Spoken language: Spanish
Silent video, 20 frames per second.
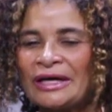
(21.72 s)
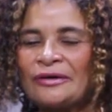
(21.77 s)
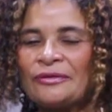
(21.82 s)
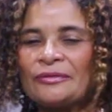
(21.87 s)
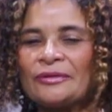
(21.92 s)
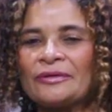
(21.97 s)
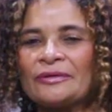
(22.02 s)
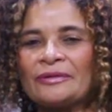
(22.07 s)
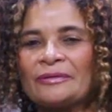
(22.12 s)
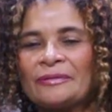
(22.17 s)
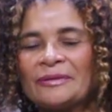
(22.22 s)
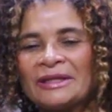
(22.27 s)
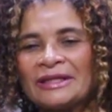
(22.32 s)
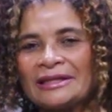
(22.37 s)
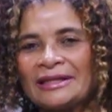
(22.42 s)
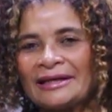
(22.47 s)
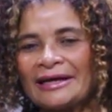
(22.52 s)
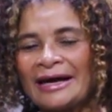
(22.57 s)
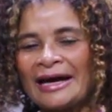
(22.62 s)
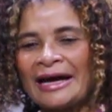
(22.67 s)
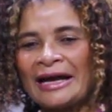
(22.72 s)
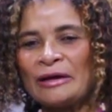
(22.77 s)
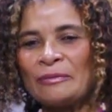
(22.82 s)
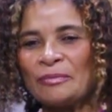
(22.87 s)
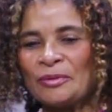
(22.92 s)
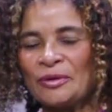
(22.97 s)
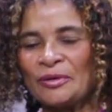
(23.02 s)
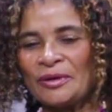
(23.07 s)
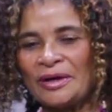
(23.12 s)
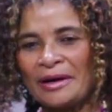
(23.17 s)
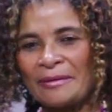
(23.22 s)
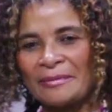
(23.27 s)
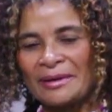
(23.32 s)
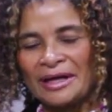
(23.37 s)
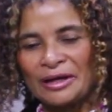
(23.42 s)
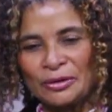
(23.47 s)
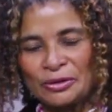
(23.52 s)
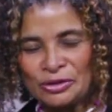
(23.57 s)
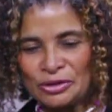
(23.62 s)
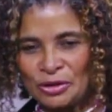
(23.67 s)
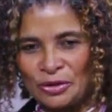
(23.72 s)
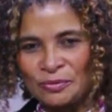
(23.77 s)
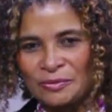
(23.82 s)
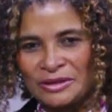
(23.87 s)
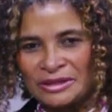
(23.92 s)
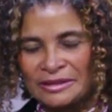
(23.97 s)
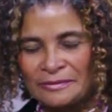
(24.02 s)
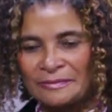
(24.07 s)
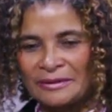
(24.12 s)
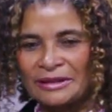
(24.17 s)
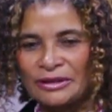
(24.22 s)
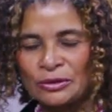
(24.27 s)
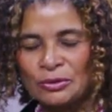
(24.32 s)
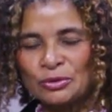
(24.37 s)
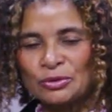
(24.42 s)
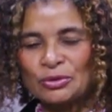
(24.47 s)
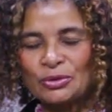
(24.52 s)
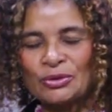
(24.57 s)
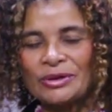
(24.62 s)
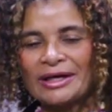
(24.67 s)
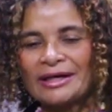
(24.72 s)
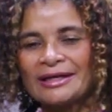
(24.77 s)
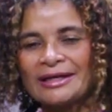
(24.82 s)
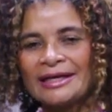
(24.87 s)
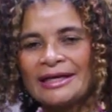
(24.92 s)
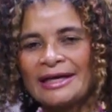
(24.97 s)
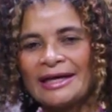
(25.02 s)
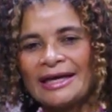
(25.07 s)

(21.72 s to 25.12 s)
nuevamente al programa del Consejo Municipal de Cultura.